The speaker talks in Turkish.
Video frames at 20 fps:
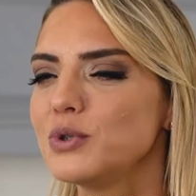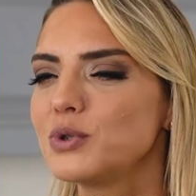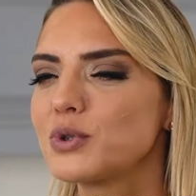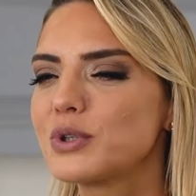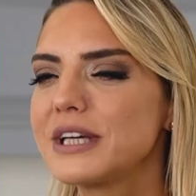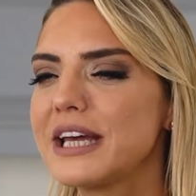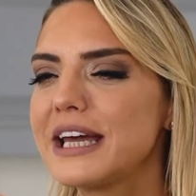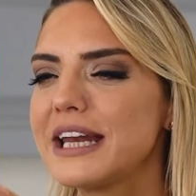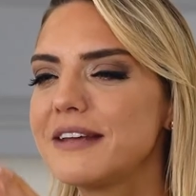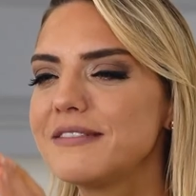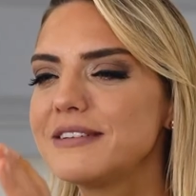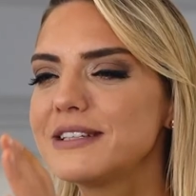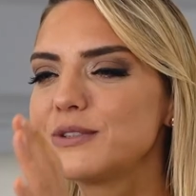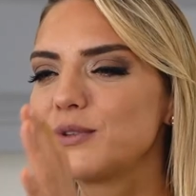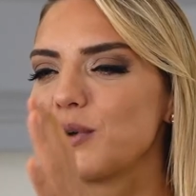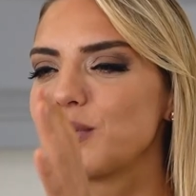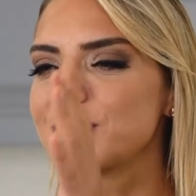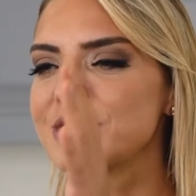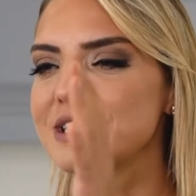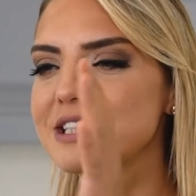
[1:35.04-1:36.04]
Şu kereviz
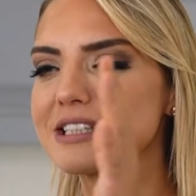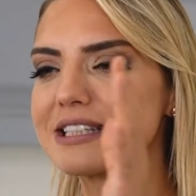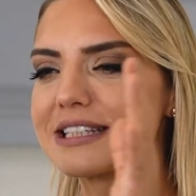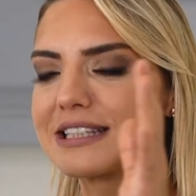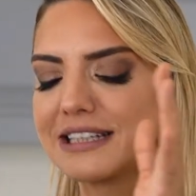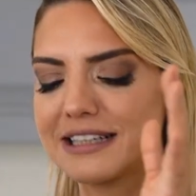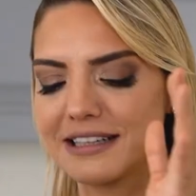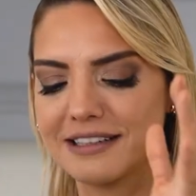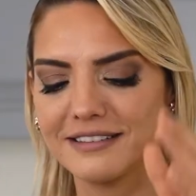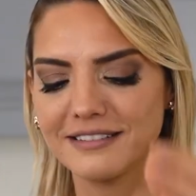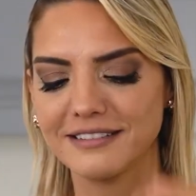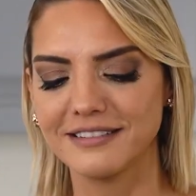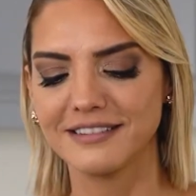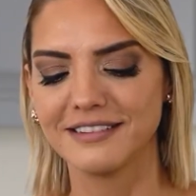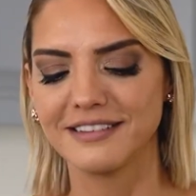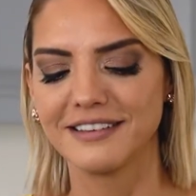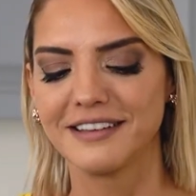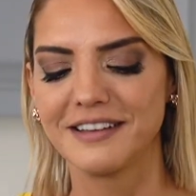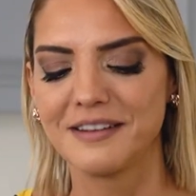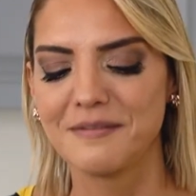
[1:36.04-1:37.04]
dosyasını
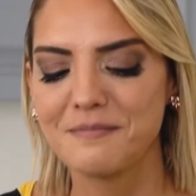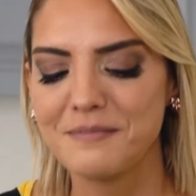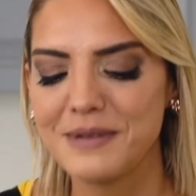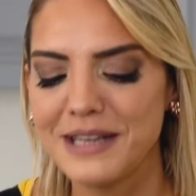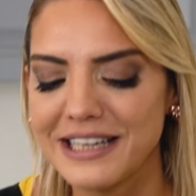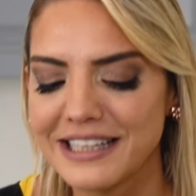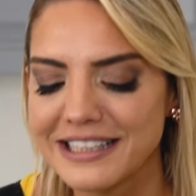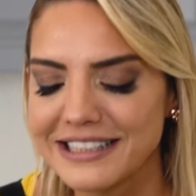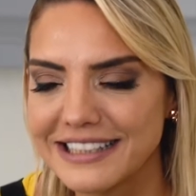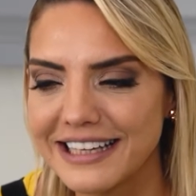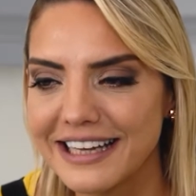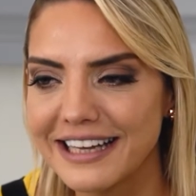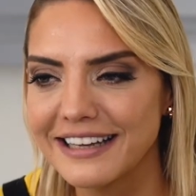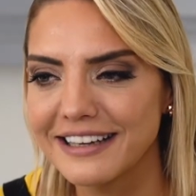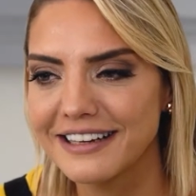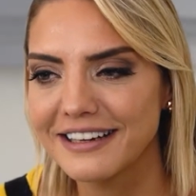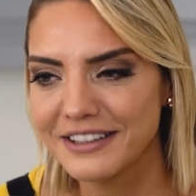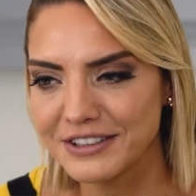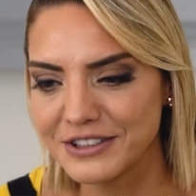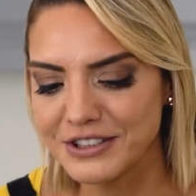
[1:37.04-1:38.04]
birlikte
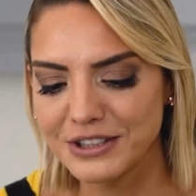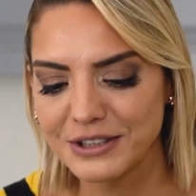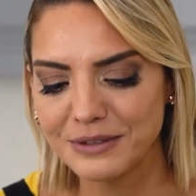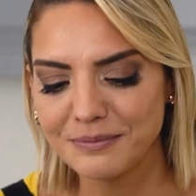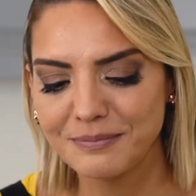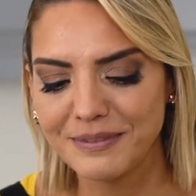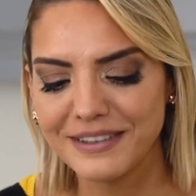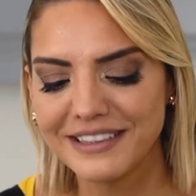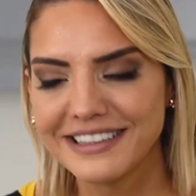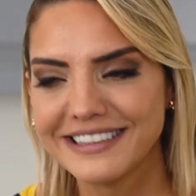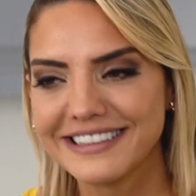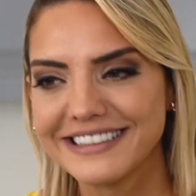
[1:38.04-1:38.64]
açalım mı?